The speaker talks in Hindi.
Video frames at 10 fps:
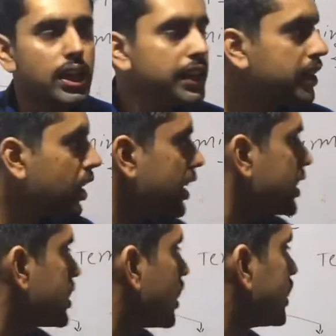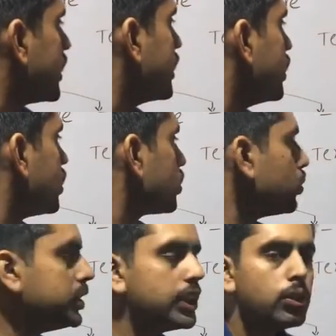नहीं करना चाहते
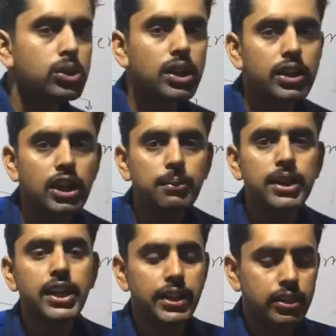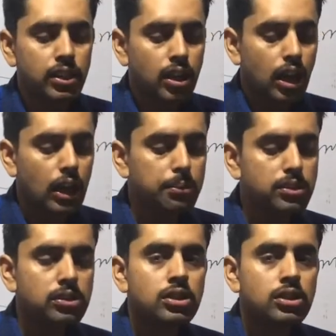तो ये होता है टर्मिनेट अब